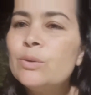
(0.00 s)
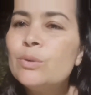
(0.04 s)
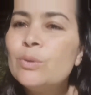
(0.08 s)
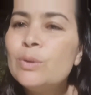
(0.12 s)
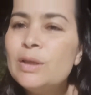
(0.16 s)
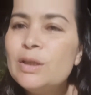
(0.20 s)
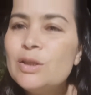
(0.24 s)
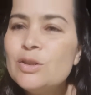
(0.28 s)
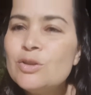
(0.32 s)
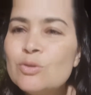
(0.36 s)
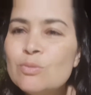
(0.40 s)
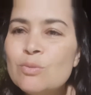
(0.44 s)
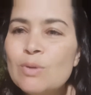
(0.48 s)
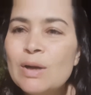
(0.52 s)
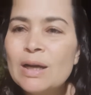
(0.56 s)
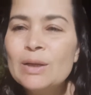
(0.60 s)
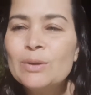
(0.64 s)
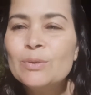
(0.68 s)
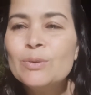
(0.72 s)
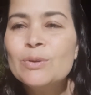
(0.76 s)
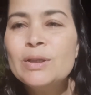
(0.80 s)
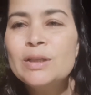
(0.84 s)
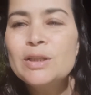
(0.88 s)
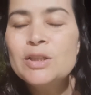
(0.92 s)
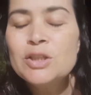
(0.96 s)
noite, boa
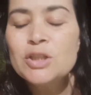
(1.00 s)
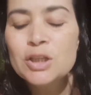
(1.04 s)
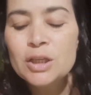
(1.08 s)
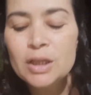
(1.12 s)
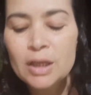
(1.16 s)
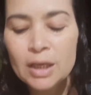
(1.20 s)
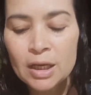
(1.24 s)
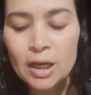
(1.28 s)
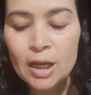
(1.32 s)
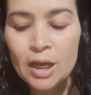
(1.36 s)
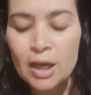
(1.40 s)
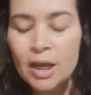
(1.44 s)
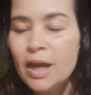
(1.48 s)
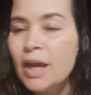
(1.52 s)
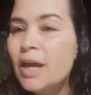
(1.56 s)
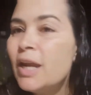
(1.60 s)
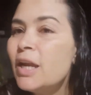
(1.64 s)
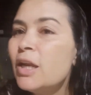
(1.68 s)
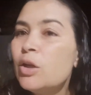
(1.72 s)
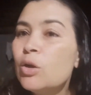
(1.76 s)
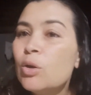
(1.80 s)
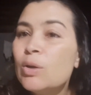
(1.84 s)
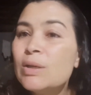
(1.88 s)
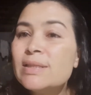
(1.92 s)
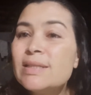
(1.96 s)
noite.
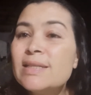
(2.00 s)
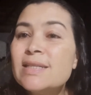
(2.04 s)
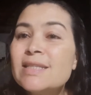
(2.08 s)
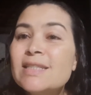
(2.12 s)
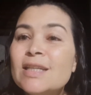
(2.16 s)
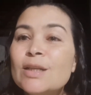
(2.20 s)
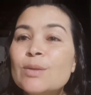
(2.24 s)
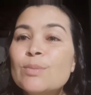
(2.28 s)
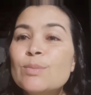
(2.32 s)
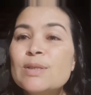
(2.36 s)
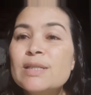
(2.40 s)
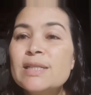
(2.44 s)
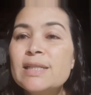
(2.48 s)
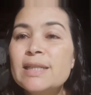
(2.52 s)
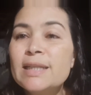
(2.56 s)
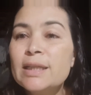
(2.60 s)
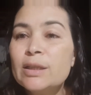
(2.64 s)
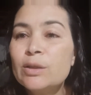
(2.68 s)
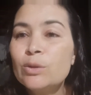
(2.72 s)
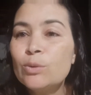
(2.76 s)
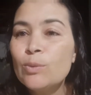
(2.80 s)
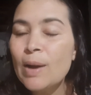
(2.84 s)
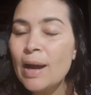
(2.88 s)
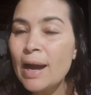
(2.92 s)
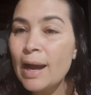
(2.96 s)
Nós estamos
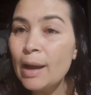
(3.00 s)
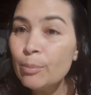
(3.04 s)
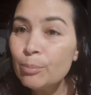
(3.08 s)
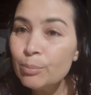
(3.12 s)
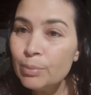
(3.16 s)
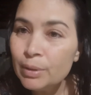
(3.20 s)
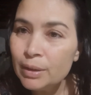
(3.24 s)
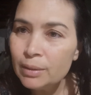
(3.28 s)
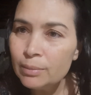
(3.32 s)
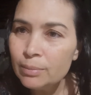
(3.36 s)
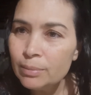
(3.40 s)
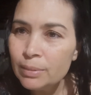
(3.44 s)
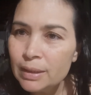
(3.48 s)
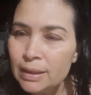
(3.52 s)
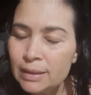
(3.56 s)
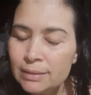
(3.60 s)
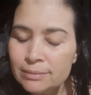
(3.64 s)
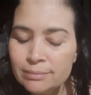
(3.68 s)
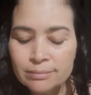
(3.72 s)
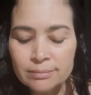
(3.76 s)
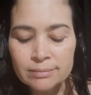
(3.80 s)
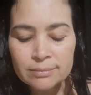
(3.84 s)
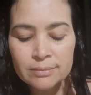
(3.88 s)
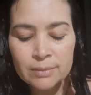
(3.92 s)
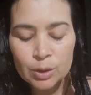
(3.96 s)
lendo a Bíblia.
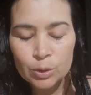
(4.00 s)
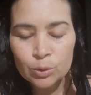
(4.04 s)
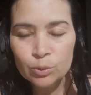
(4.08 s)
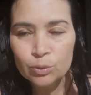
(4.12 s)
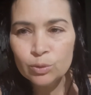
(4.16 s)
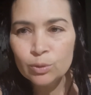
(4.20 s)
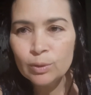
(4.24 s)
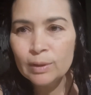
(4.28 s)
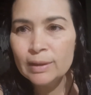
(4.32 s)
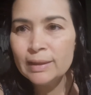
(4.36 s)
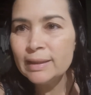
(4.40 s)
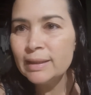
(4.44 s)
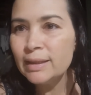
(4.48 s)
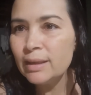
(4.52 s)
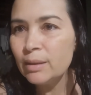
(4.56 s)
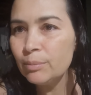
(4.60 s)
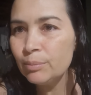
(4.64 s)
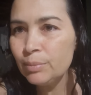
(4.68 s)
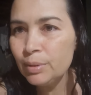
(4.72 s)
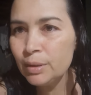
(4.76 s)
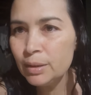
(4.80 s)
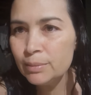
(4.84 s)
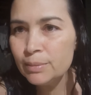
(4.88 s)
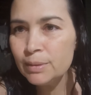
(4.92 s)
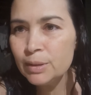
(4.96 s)
Eu tô lendo a
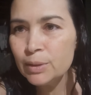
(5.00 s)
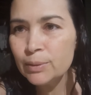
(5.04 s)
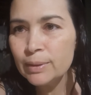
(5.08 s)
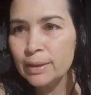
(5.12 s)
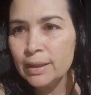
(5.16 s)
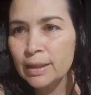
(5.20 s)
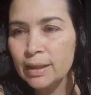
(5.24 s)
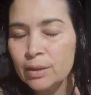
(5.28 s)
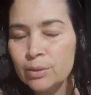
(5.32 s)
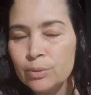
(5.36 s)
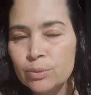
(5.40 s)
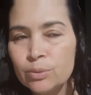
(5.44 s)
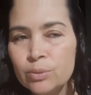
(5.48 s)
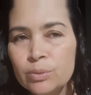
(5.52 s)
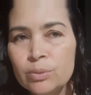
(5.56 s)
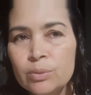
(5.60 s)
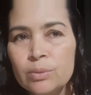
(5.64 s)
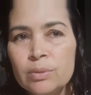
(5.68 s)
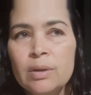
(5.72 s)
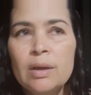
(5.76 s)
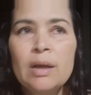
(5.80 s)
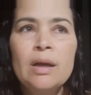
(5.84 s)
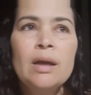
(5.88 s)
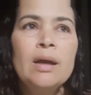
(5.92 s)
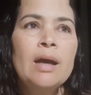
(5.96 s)
Bíblia, eu quero.
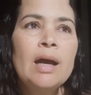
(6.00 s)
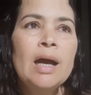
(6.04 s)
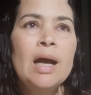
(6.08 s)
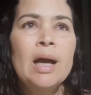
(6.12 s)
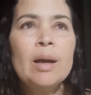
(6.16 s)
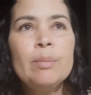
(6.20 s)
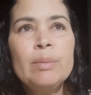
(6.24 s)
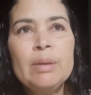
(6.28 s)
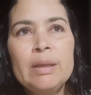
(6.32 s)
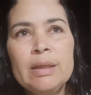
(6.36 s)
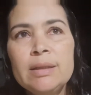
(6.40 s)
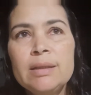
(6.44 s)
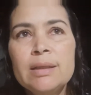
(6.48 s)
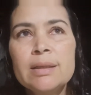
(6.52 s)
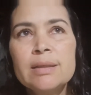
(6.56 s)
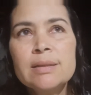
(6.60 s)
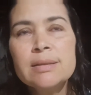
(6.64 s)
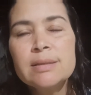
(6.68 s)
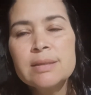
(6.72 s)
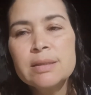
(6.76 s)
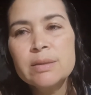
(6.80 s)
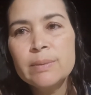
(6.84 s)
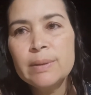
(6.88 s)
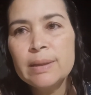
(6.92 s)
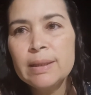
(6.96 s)
A minha
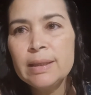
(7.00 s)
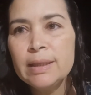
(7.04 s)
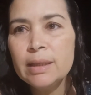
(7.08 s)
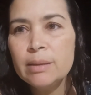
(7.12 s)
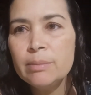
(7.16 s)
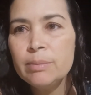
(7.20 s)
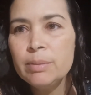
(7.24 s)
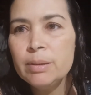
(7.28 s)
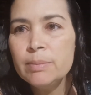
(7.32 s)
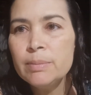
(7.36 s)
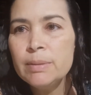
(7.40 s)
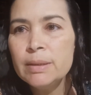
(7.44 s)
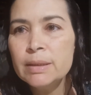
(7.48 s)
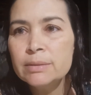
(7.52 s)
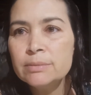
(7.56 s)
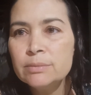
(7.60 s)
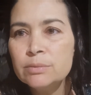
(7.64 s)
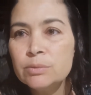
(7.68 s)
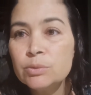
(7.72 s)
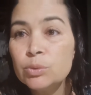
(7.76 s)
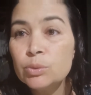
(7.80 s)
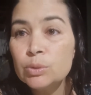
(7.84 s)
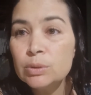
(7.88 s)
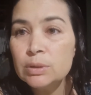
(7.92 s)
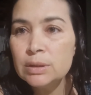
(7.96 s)
intenção é ler a Bíblia
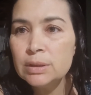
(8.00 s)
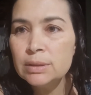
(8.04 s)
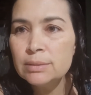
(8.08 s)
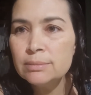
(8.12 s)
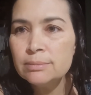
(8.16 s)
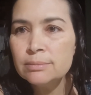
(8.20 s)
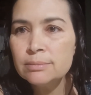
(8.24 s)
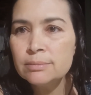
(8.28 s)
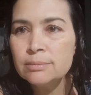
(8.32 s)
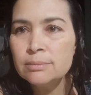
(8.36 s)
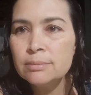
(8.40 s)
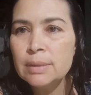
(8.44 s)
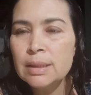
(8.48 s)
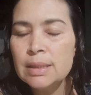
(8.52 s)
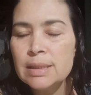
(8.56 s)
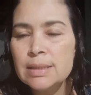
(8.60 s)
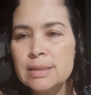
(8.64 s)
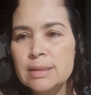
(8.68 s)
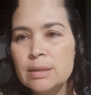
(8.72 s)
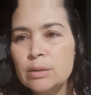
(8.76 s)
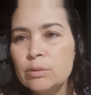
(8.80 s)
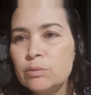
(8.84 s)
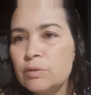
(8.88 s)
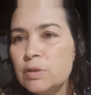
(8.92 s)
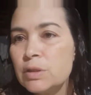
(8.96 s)
toda,
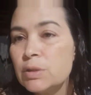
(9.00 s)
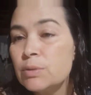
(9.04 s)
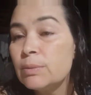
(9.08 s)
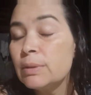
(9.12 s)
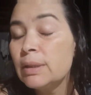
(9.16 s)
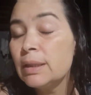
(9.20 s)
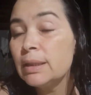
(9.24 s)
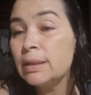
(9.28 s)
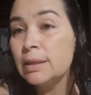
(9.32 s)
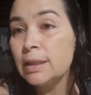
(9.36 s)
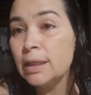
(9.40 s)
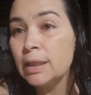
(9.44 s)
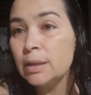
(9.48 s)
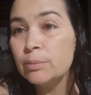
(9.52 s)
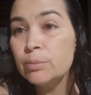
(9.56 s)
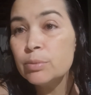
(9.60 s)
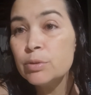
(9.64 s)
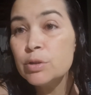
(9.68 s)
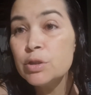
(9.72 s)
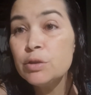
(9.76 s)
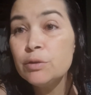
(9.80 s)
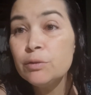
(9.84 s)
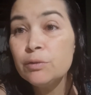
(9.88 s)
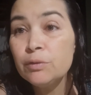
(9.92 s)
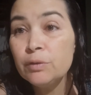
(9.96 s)
mas talvez não dê tempo
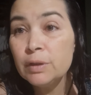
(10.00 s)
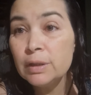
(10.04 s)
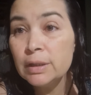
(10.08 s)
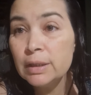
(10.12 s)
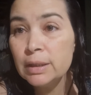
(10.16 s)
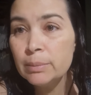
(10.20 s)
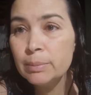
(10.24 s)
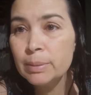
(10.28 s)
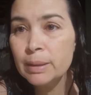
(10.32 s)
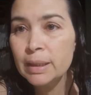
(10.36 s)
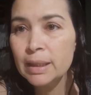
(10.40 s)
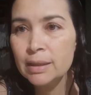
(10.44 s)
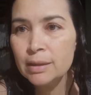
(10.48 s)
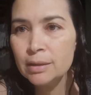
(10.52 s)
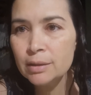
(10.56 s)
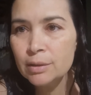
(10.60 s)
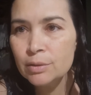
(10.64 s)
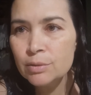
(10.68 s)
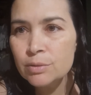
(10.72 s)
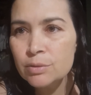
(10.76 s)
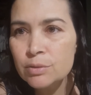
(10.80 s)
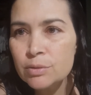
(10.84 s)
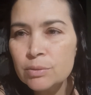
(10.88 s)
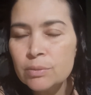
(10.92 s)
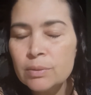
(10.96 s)
de vida para
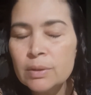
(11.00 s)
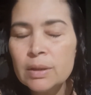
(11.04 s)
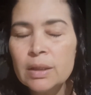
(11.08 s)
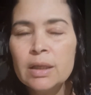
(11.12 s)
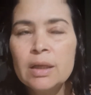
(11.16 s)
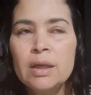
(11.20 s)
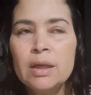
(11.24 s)
isso.